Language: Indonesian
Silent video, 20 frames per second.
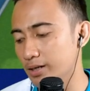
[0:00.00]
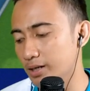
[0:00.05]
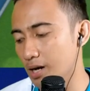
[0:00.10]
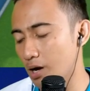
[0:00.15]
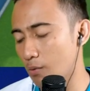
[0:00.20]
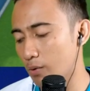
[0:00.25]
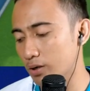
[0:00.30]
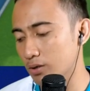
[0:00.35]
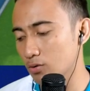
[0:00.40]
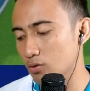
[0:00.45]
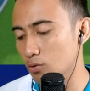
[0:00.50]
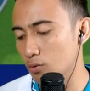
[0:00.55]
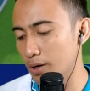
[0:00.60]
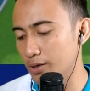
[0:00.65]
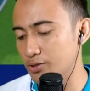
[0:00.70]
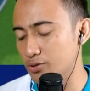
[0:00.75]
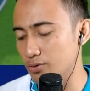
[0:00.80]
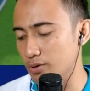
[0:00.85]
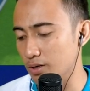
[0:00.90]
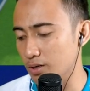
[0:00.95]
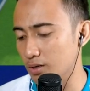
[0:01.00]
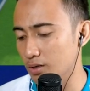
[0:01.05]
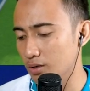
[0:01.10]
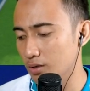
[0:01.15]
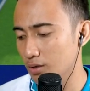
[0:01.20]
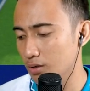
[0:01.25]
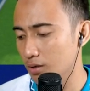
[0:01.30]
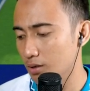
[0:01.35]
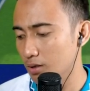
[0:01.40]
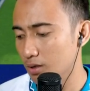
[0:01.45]
ini lawan gua cuy.
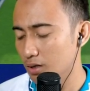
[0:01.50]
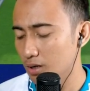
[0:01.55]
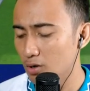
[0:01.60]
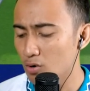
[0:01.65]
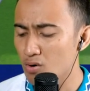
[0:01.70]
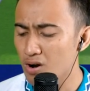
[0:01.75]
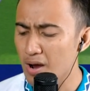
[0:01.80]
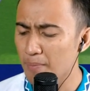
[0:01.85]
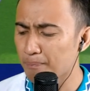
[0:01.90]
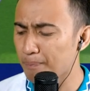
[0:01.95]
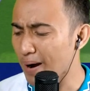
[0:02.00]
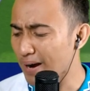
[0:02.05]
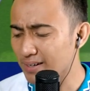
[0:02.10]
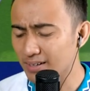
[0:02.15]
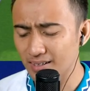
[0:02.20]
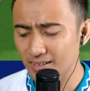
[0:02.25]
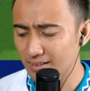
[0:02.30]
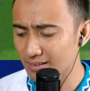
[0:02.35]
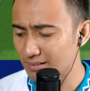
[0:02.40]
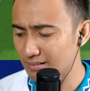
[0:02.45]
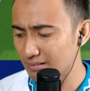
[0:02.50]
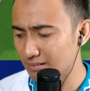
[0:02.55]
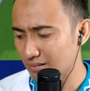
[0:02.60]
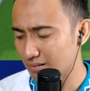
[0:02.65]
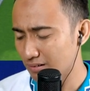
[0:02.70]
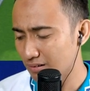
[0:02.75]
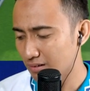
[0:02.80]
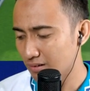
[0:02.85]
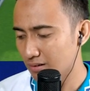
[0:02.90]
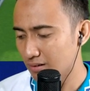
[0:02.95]
Lu ngapain?
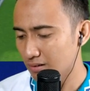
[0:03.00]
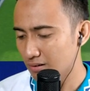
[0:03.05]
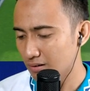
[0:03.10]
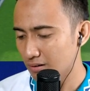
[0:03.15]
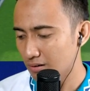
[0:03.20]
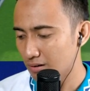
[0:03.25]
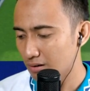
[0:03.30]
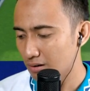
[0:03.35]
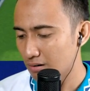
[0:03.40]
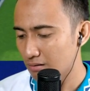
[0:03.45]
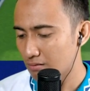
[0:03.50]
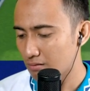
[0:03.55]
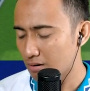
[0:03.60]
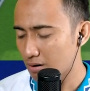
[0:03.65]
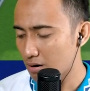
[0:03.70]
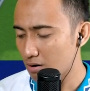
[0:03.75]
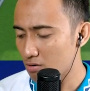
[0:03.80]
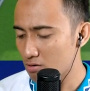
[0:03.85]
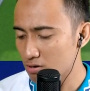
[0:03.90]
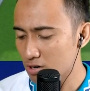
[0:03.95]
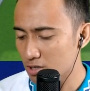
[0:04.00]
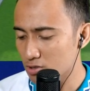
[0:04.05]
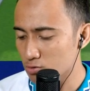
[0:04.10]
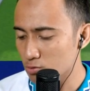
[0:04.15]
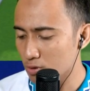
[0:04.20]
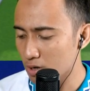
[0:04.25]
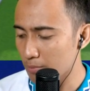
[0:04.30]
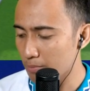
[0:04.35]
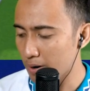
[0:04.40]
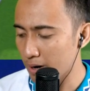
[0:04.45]
Kalau nggak
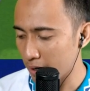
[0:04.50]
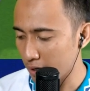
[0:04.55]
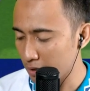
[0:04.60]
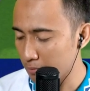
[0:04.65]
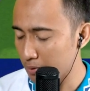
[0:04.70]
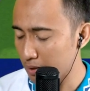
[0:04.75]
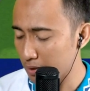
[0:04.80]
suka main